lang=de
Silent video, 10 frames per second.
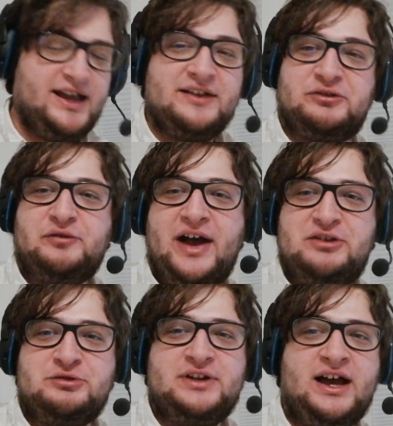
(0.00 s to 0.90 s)

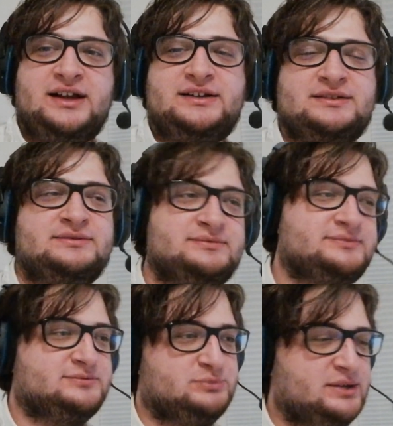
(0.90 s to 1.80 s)
soweit
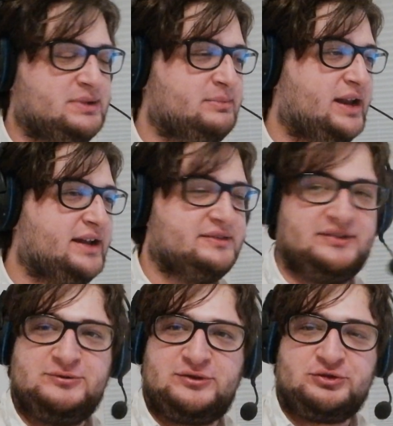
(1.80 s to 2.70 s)
unterhalten, mir beim Leiten
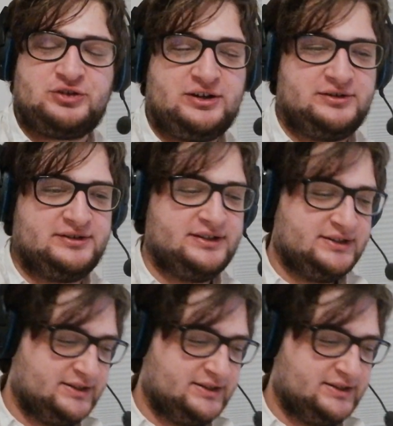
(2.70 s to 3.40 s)
zuzuschauen.